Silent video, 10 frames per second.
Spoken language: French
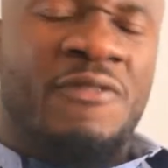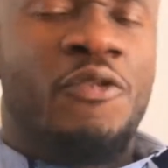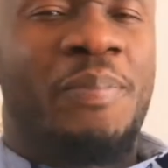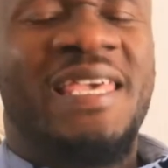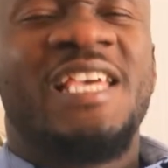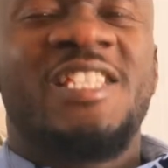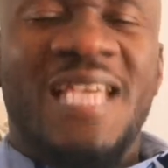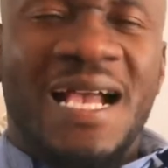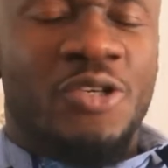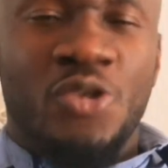Mais vous priez
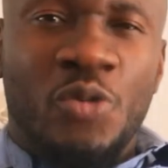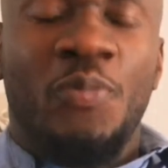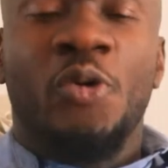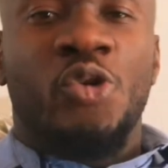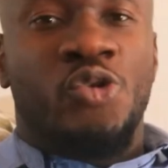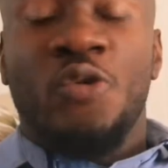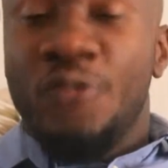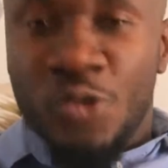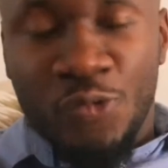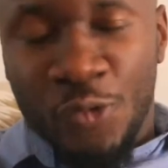chaque jour pour que Dieu
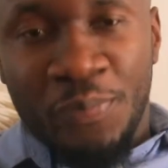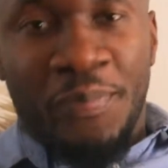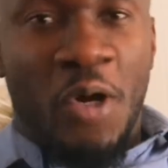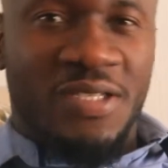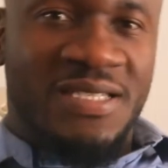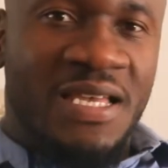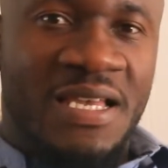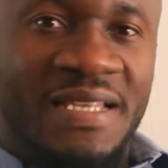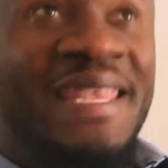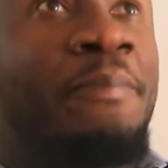vous ouvre une porte.
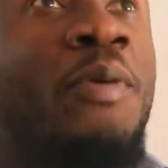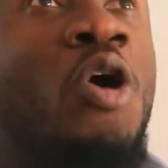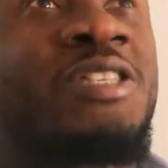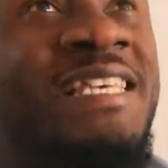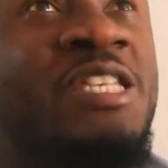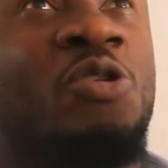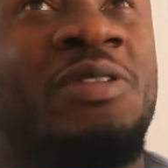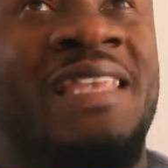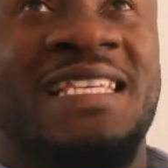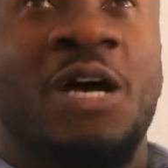Des portes qui
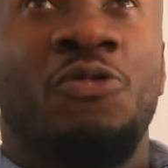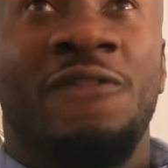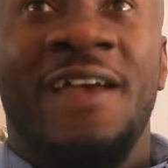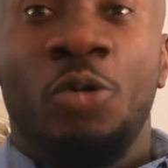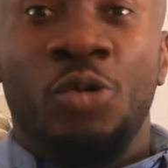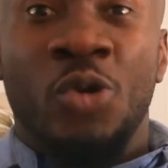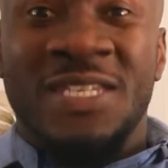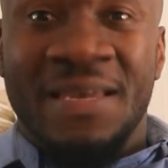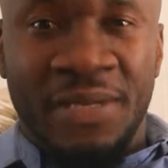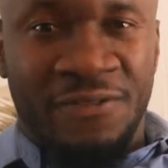sont déjà ouvertes au
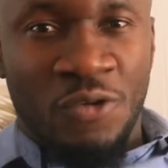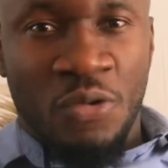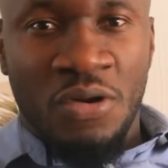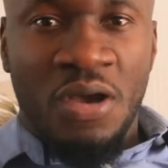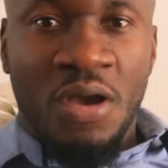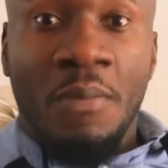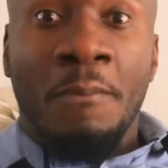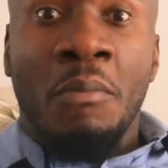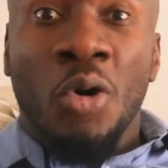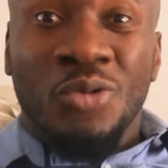deuxième niveau.
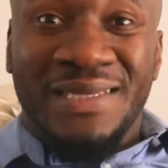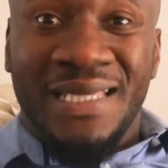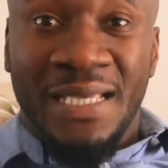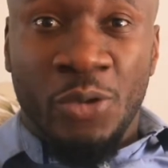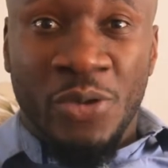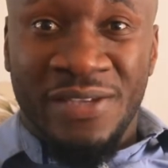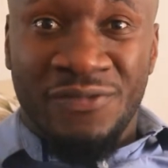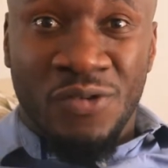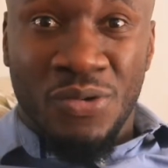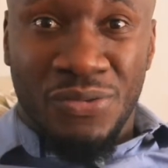Montez de
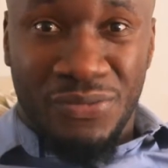niveau.